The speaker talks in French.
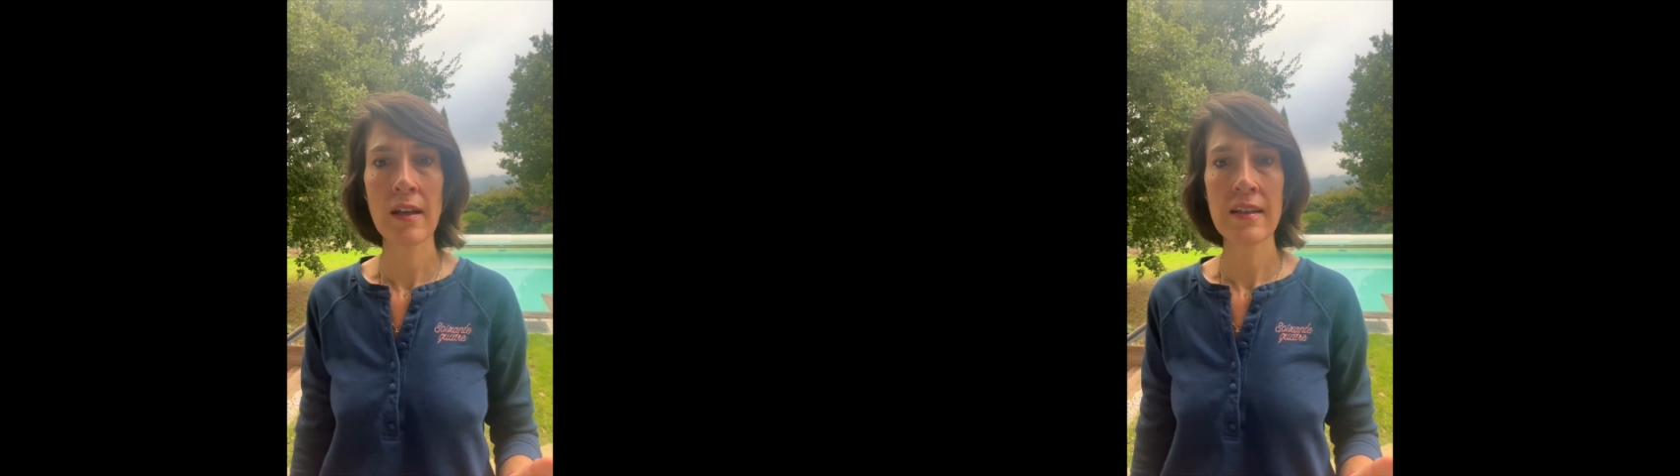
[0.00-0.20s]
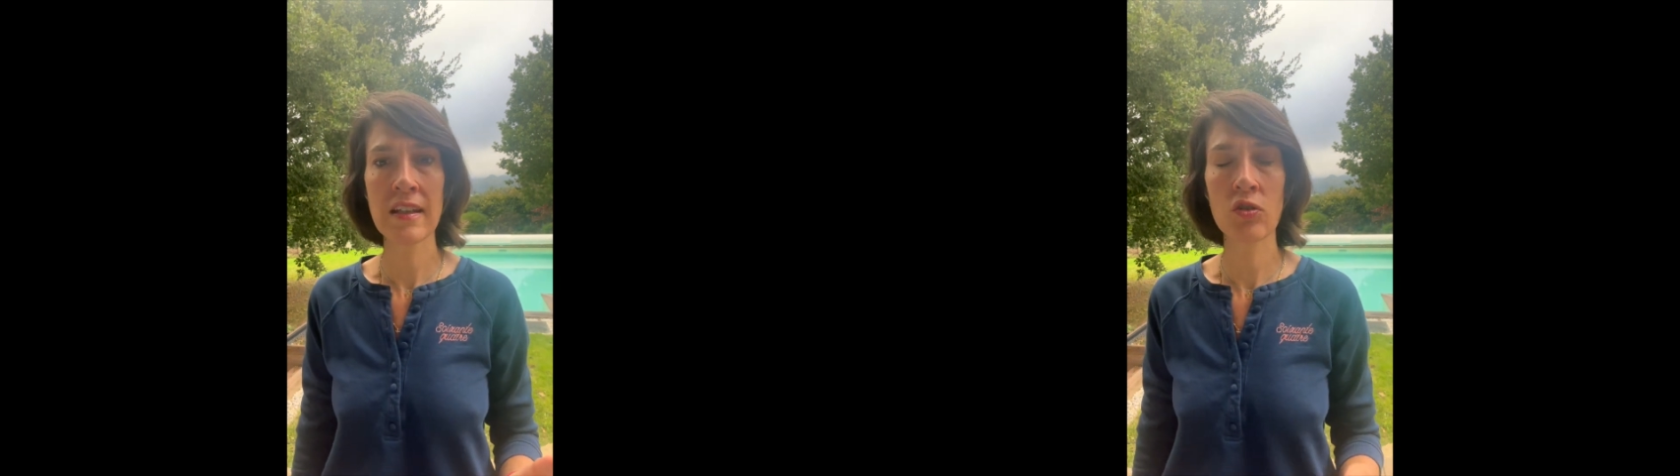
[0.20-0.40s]

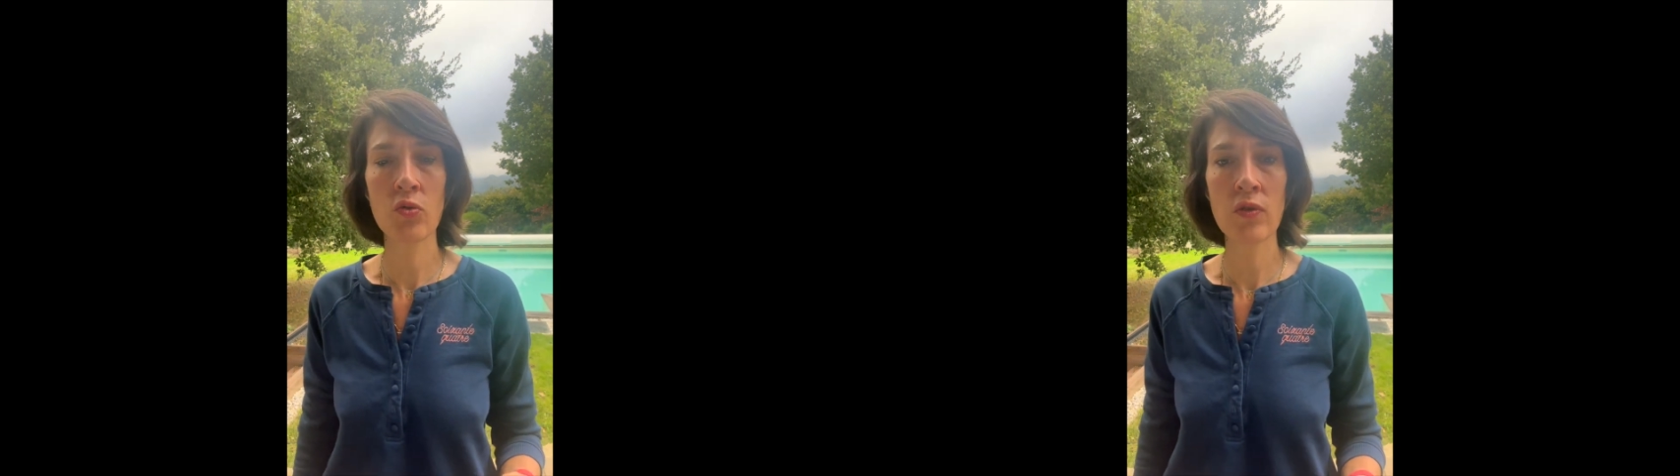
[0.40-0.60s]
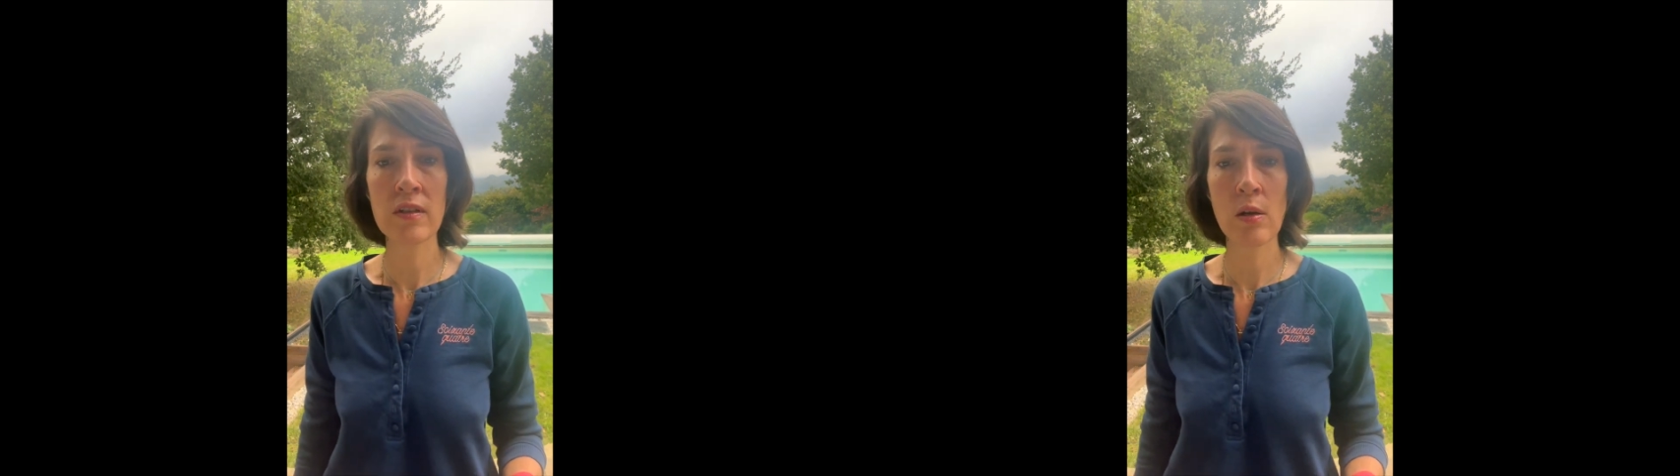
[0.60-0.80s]
c'est une
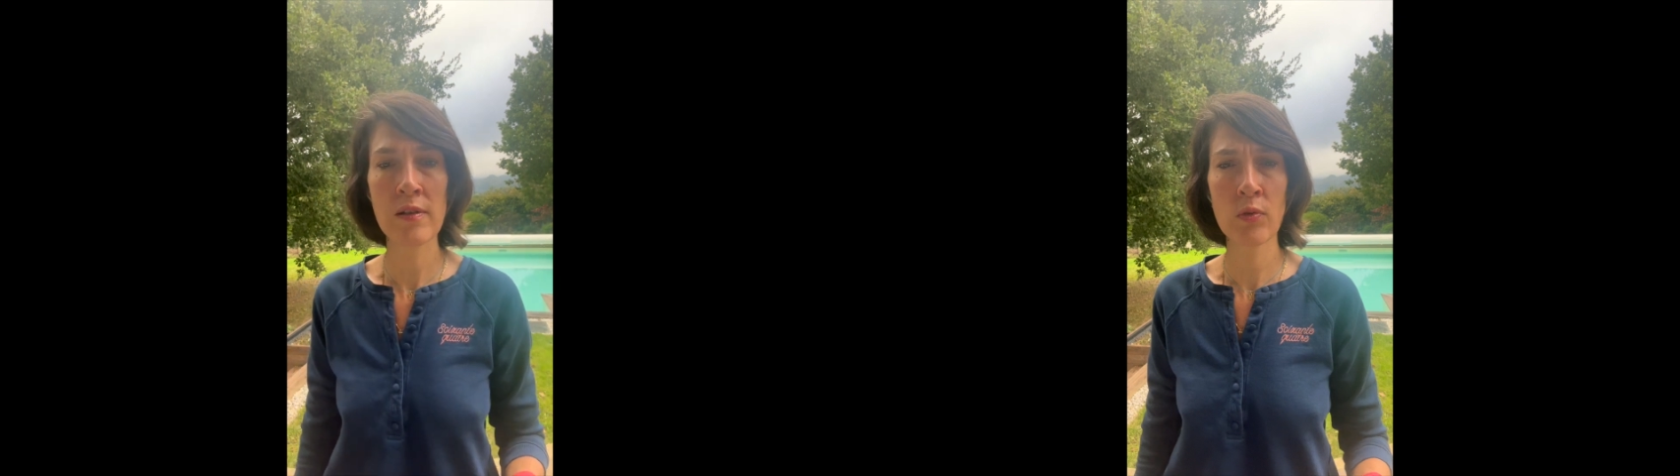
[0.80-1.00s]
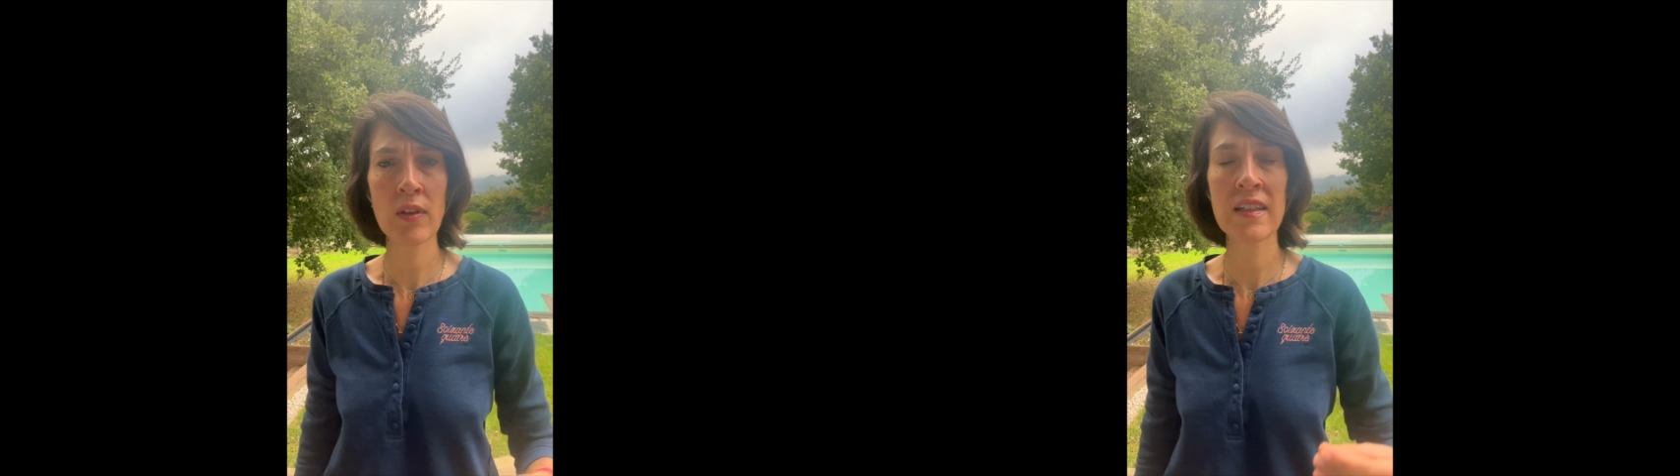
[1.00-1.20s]

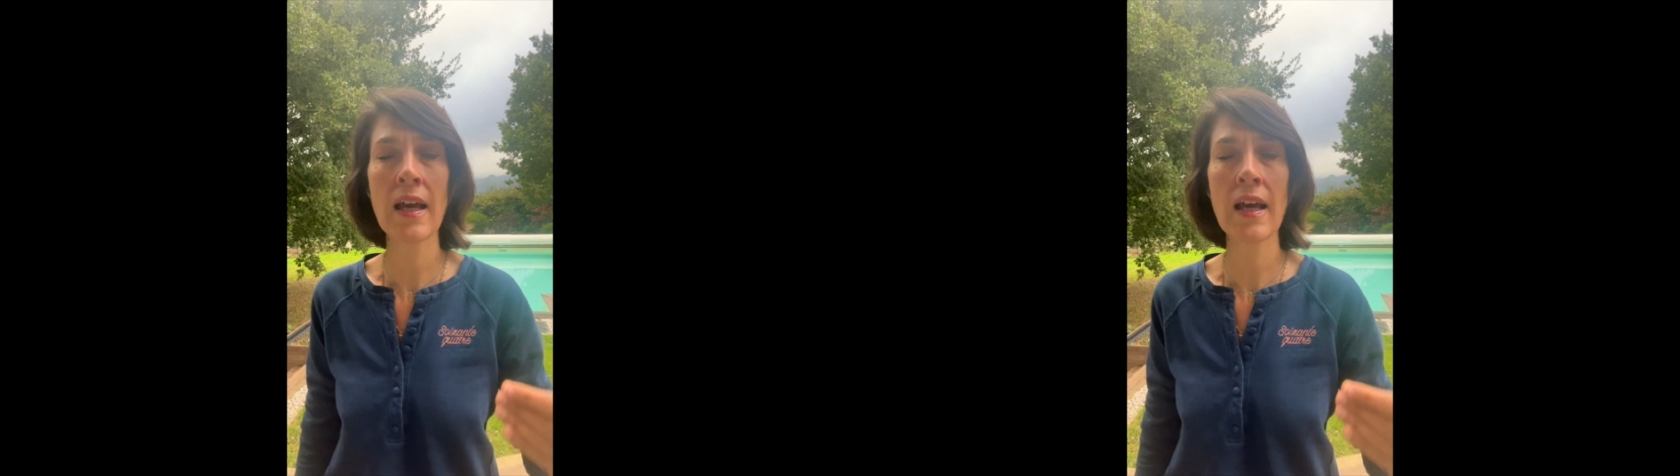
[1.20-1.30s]
visualisation qui